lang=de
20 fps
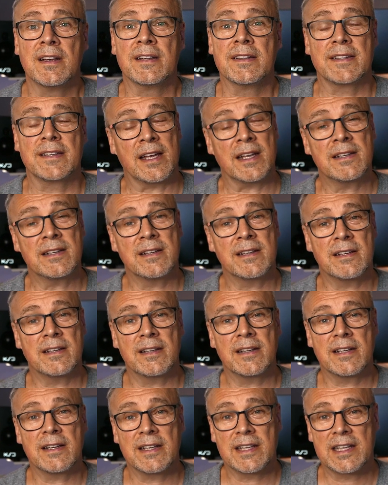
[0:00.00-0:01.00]
Dann
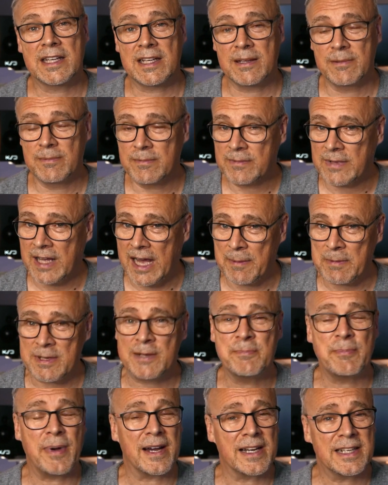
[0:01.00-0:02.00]
habe ich
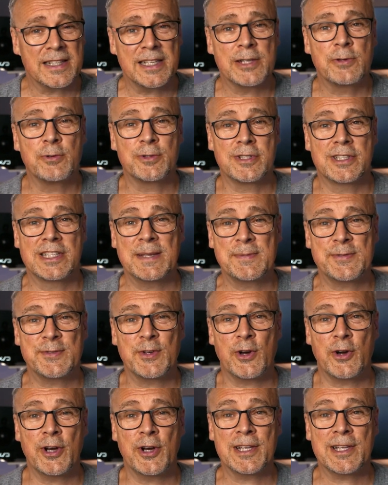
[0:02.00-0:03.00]
ein paar richtig gute Tipps für
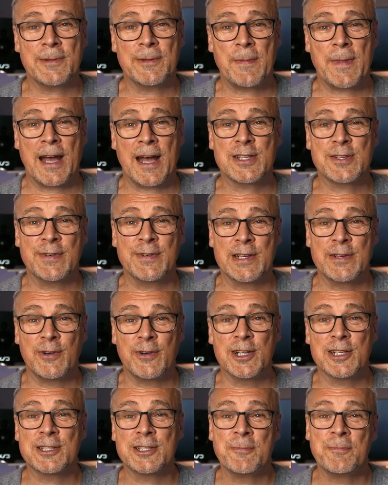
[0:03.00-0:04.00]
euch. Also wenn ihr
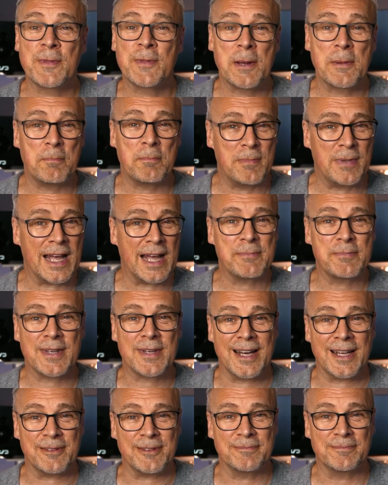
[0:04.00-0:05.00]
wollt, bleibt
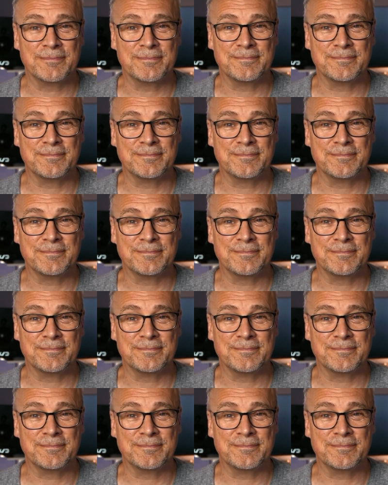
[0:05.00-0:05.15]
dran.